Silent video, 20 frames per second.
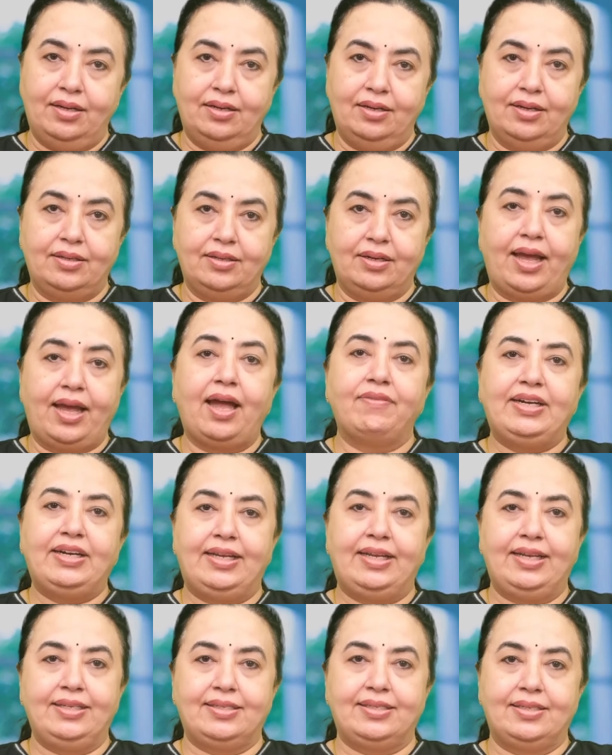
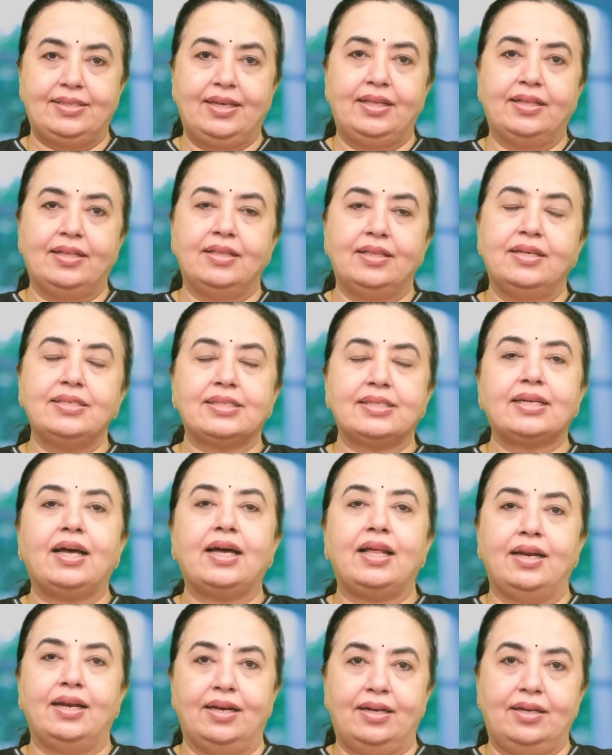கேவிட்டிஸ் இன் த
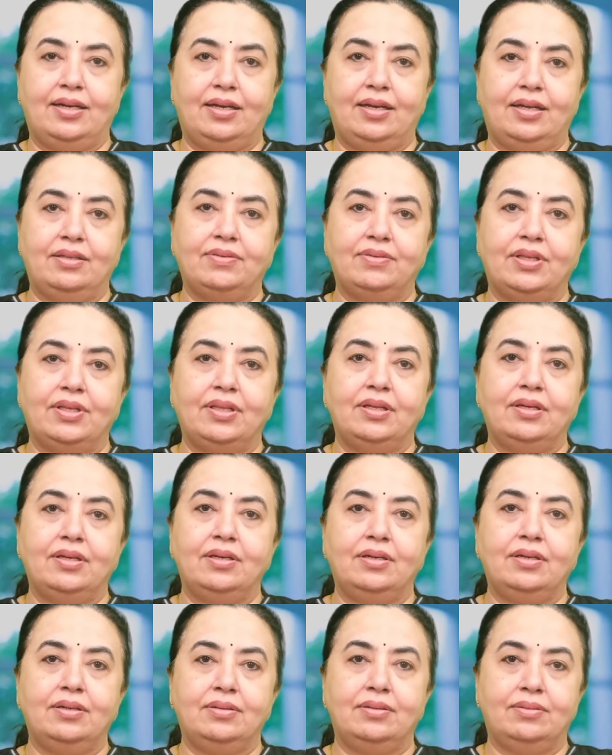ஸ்கல்ப் அது வந்து
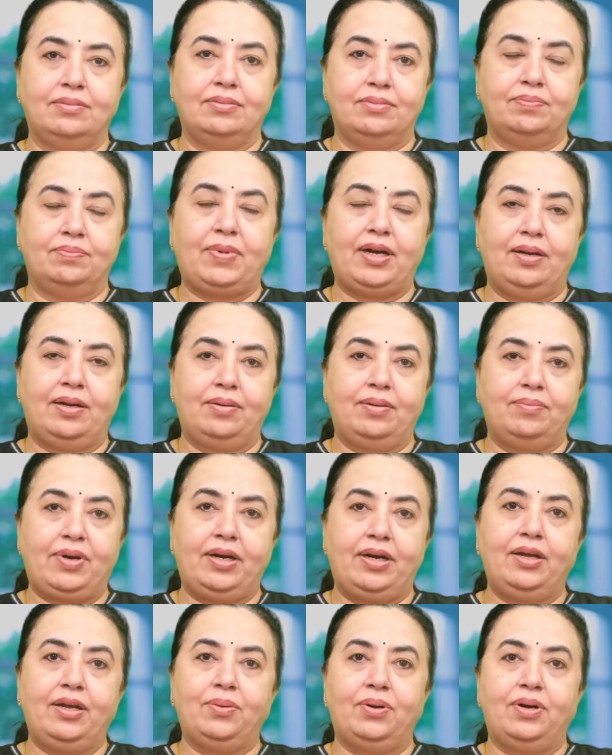ம மண்டை
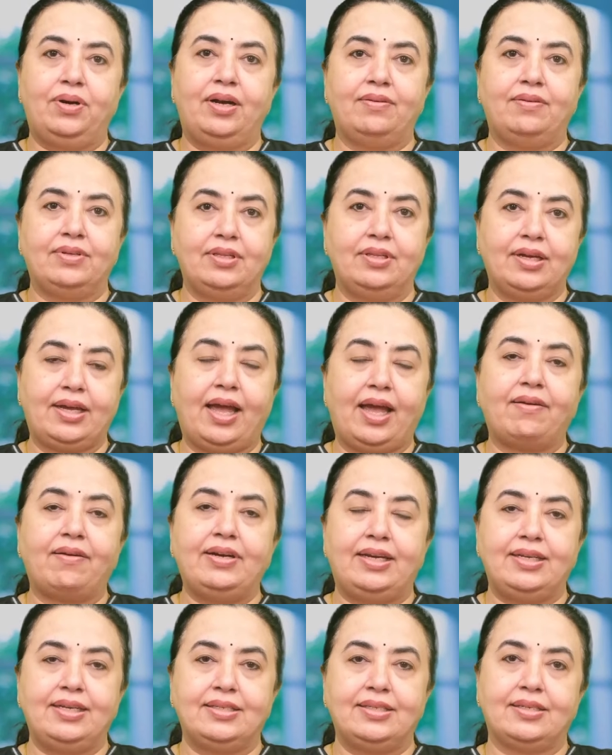ஓட்டில் வந்து
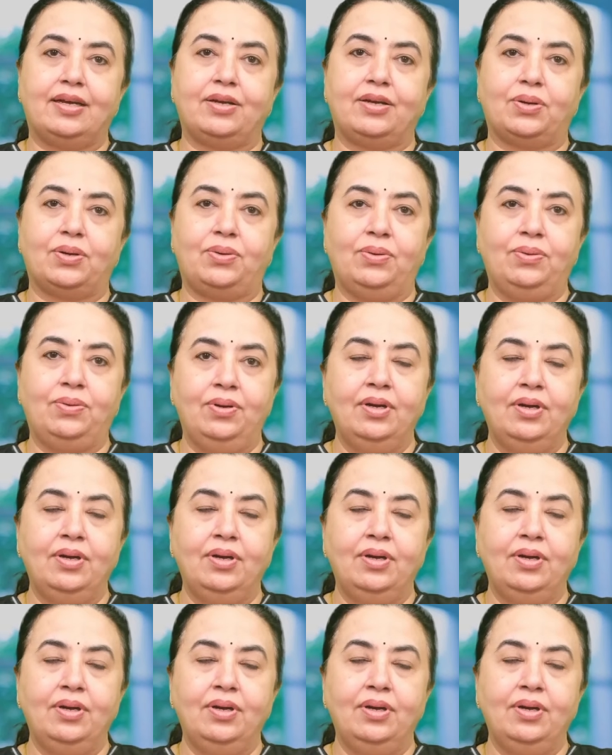கேவிட்டிஸாக இருக்கும்